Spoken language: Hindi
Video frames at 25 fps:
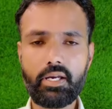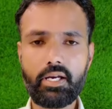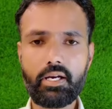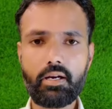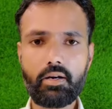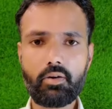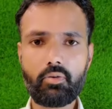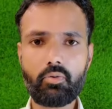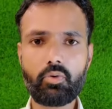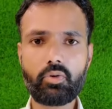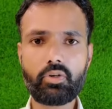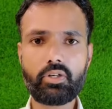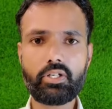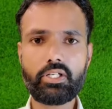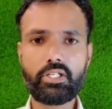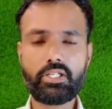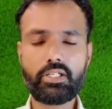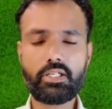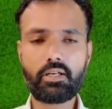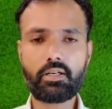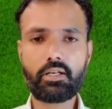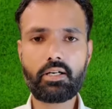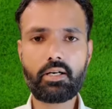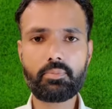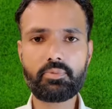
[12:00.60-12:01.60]
मेगा
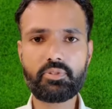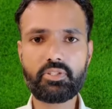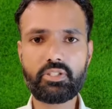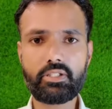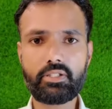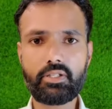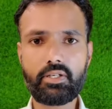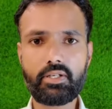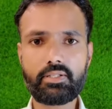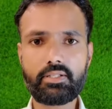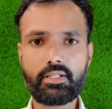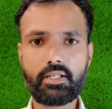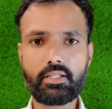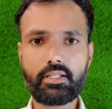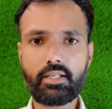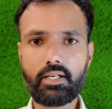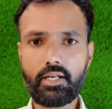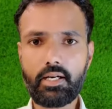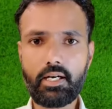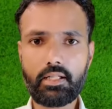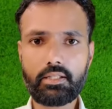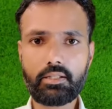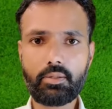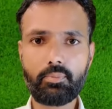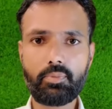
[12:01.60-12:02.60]
कॉन्टेस्ट अगर आप जीतना चाहते
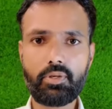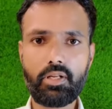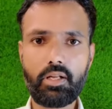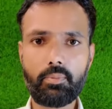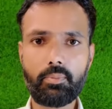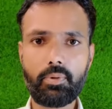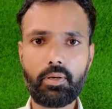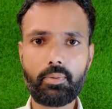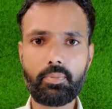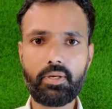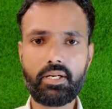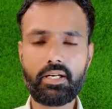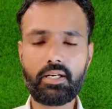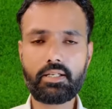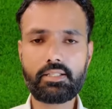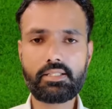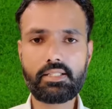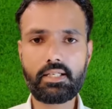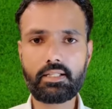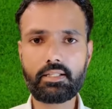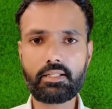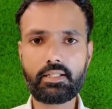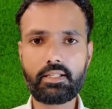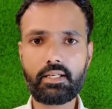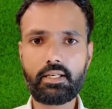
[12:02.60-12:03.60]
हैं आत्मनिर्भर बनना
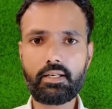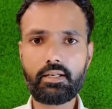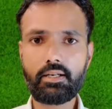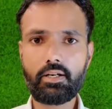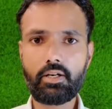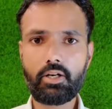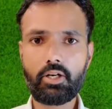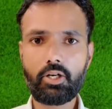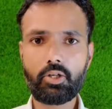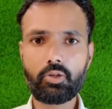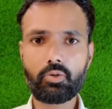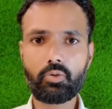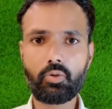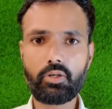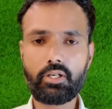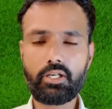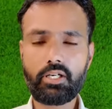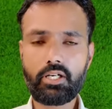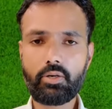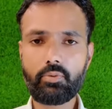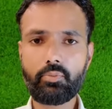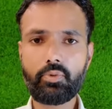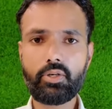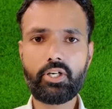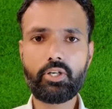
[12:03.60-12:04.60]
चाहते हैं तो
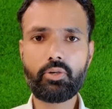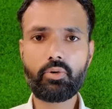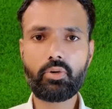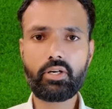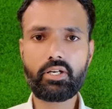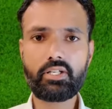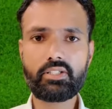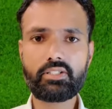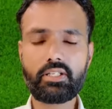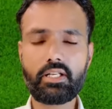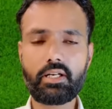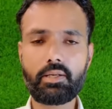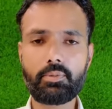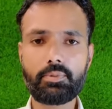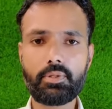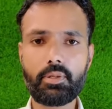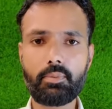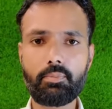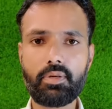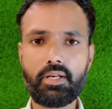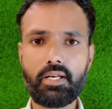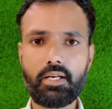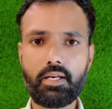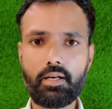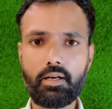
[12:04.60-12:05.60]
लिंक वीडियो के
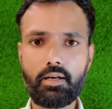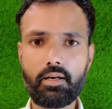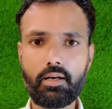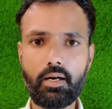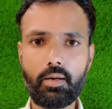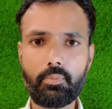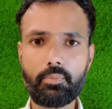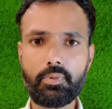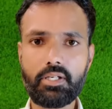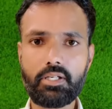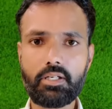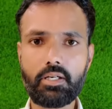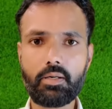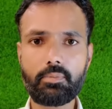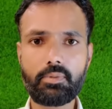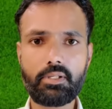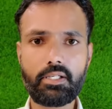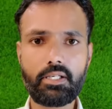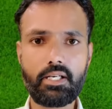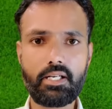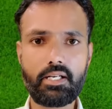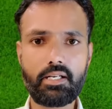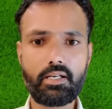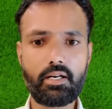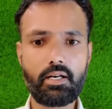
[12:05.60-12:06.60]
डिस्क्रिप्शन में है अभी के अभी
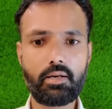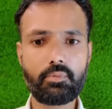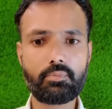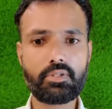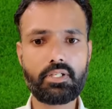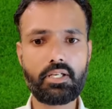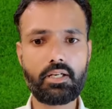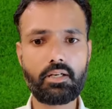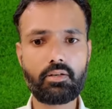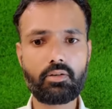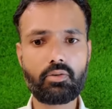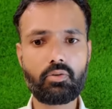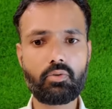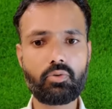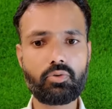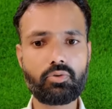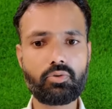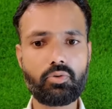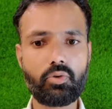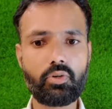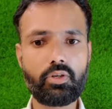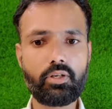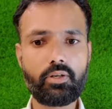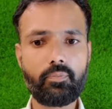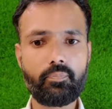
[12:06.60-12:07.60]
टेलीग्राम चैनल को
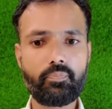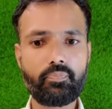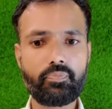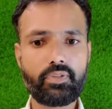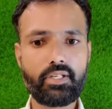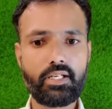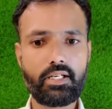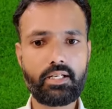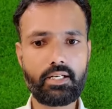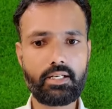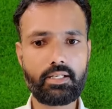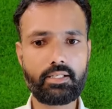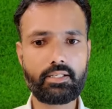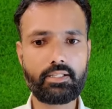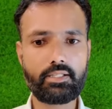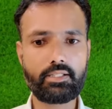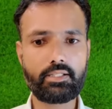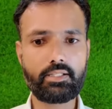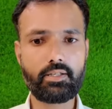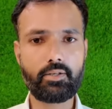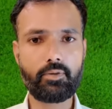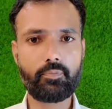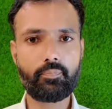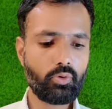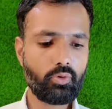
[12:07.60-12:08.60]
ज्वाइन कर
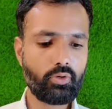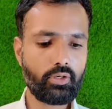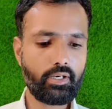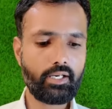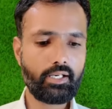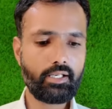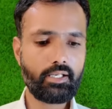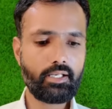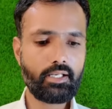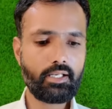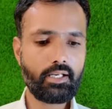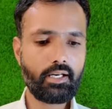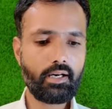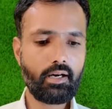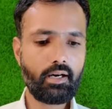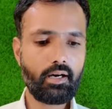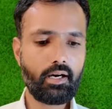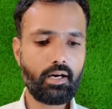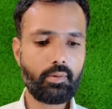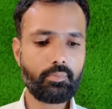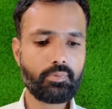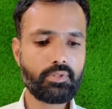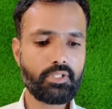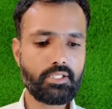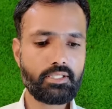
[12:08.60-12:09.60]
लीजिए तो क्रेडिट का
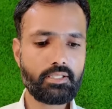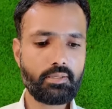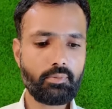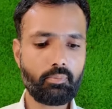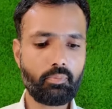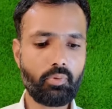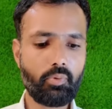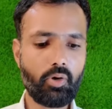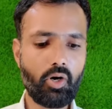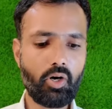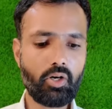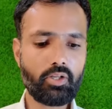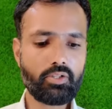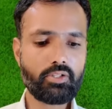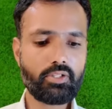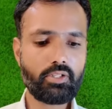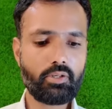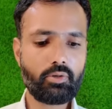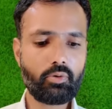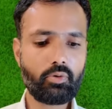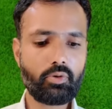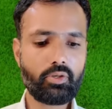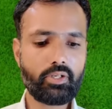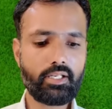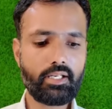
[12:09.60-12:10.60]
अब जैसे बहुत से
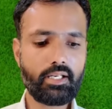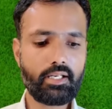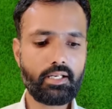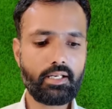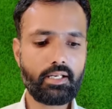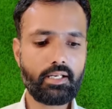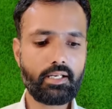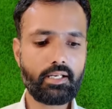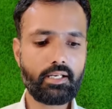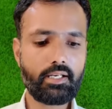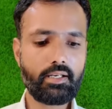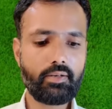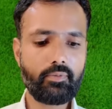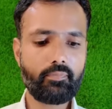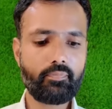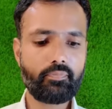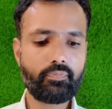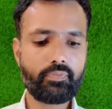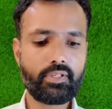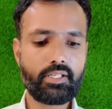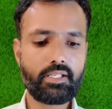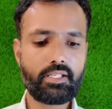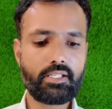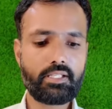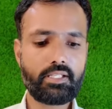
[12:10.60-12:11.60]
लोग ये कहेंगे
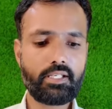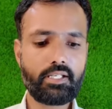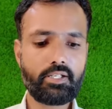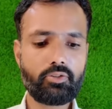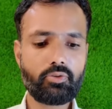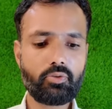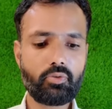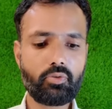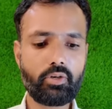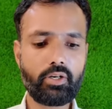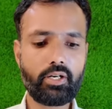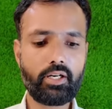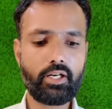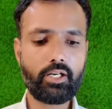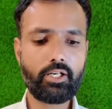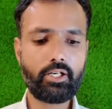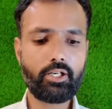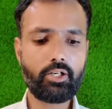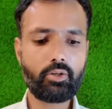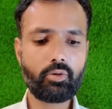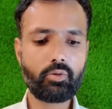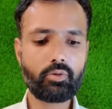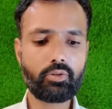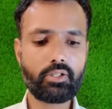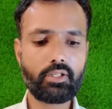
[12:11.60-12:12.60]
कि ये जो
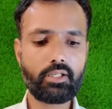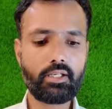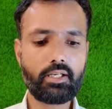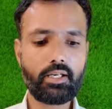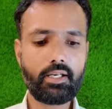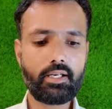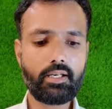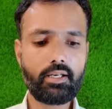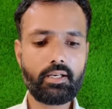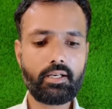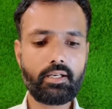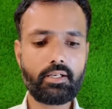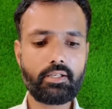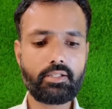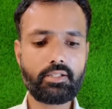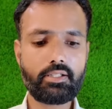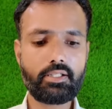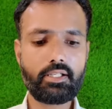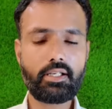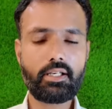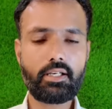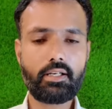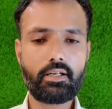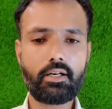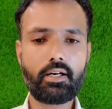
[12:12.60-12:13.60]
क्रेडिट होते हैं
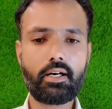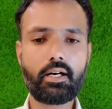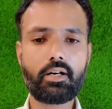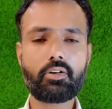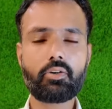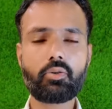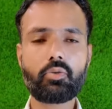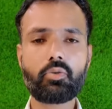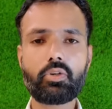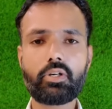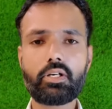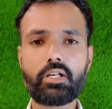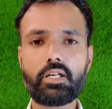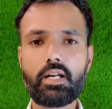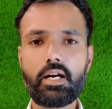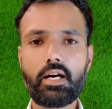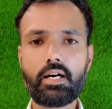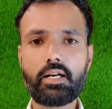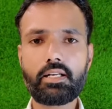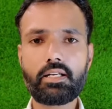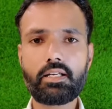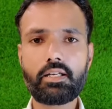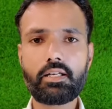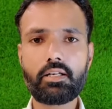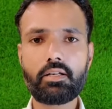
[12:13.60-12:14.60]
ये अगर कोई
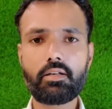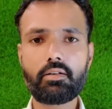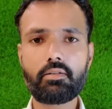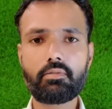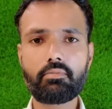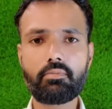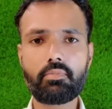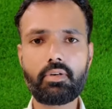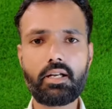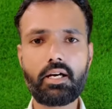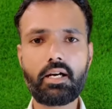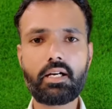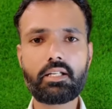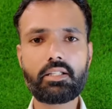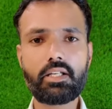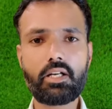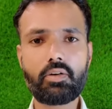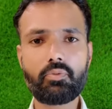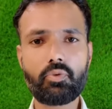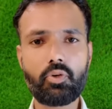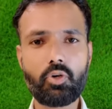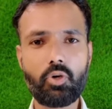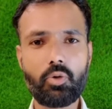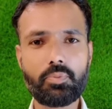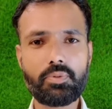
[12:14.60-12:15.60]
खिलाड़ी
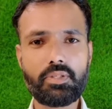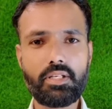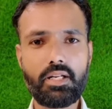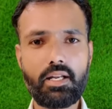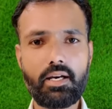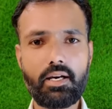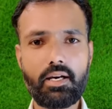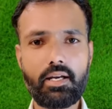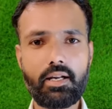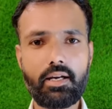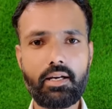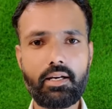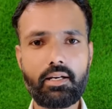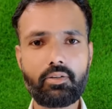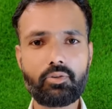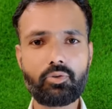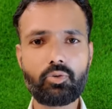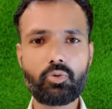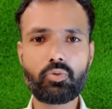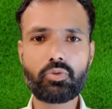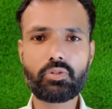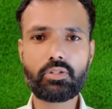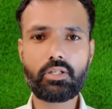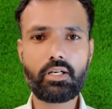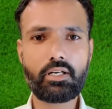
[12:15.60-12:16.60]
लगातार फ्लोप चला आ रहा है
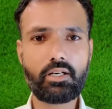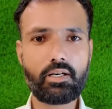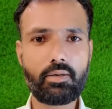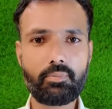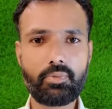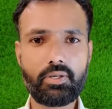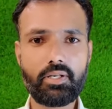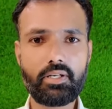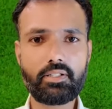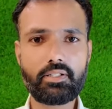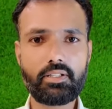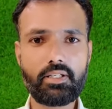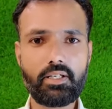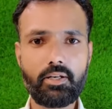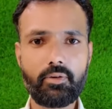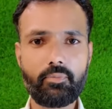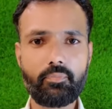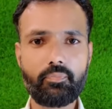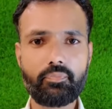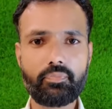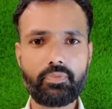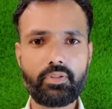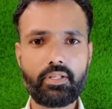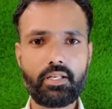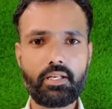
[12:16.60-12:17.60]
तो उसका कम कर दिया
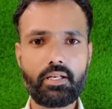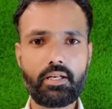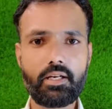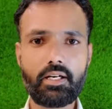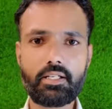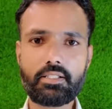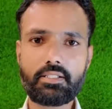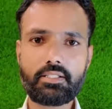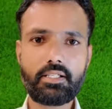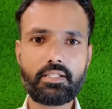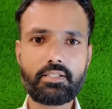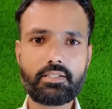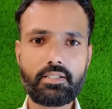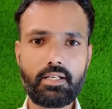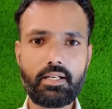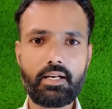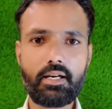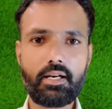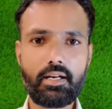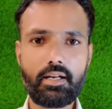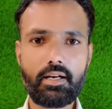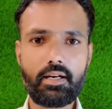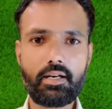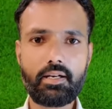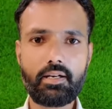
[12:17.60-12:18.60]
अच्छा
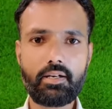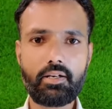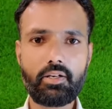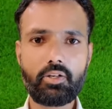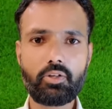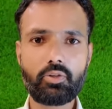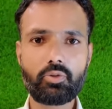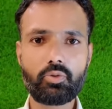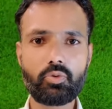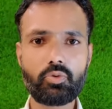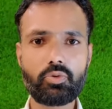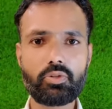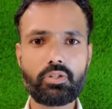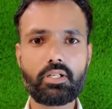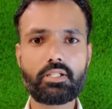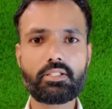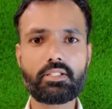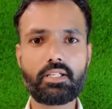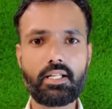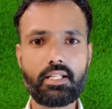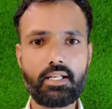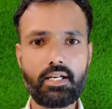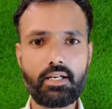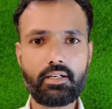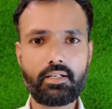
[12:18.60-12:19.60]
चला आ रहा है तो उसका
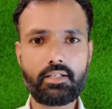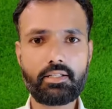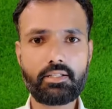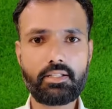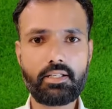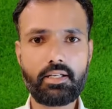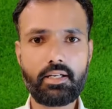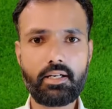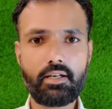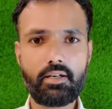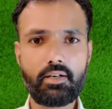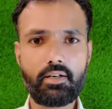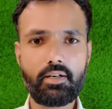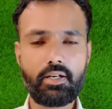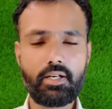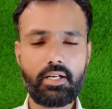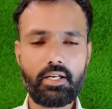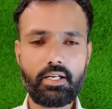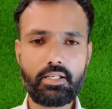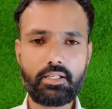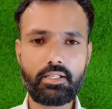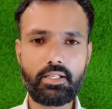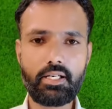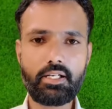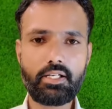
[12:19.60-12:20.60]
ज़्यादा कर दिया
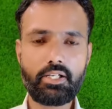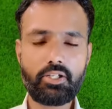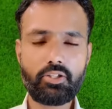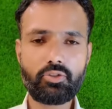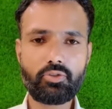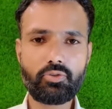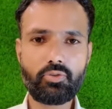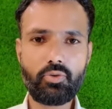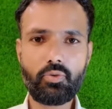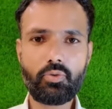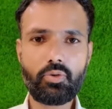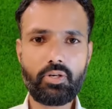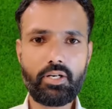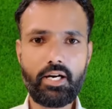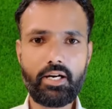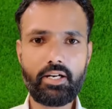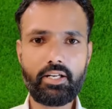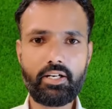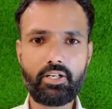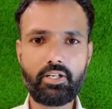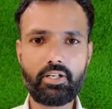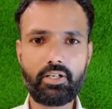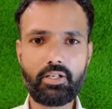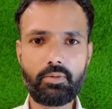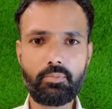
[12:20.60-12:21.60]
यानी कि जो
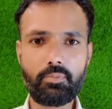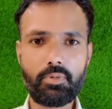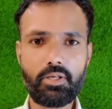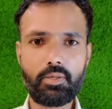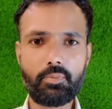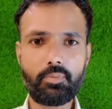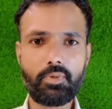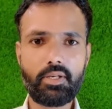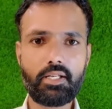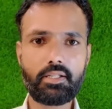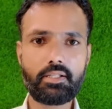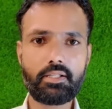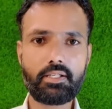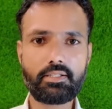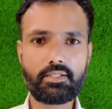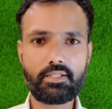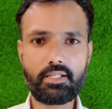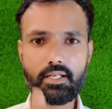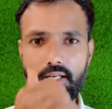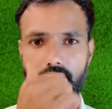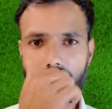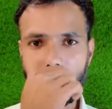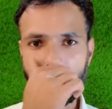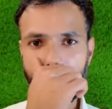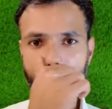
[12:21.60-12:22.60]
खिलाड़ी ड्रीम टीम के अंदर
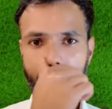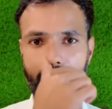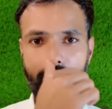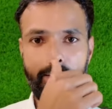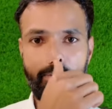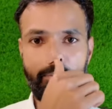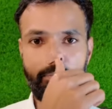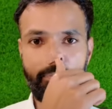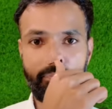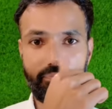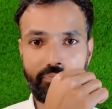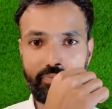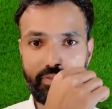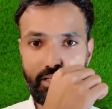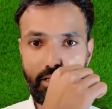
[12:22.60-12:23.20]
चला आ रहा है